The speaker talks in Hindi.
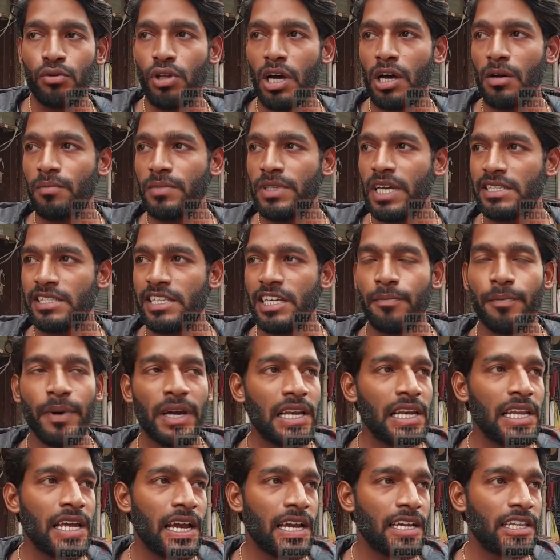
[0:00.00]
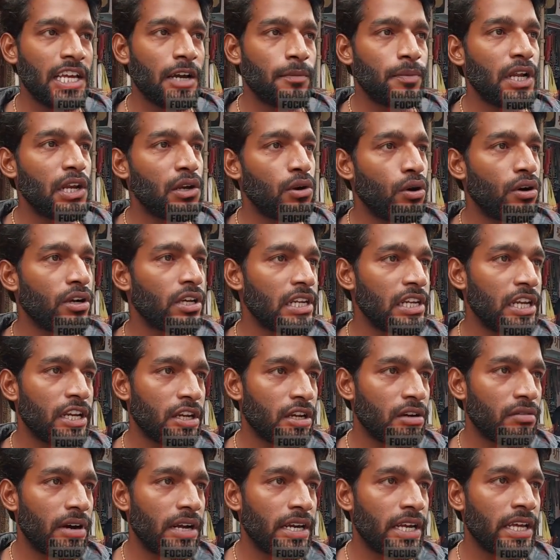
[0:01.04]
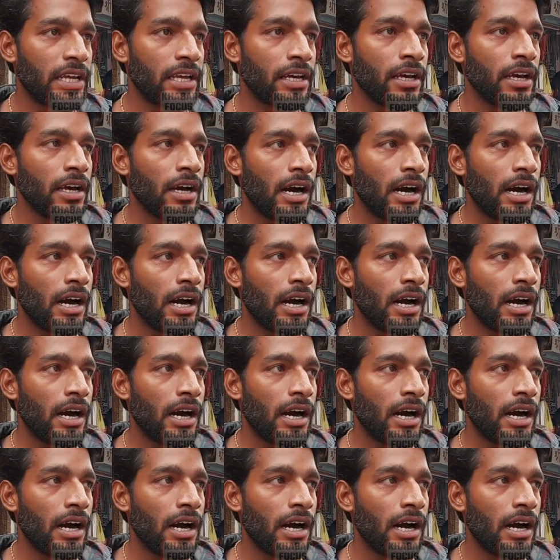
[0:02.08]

तो हम दस दिन पहले आए थे अपना लोन क्लियर करवाने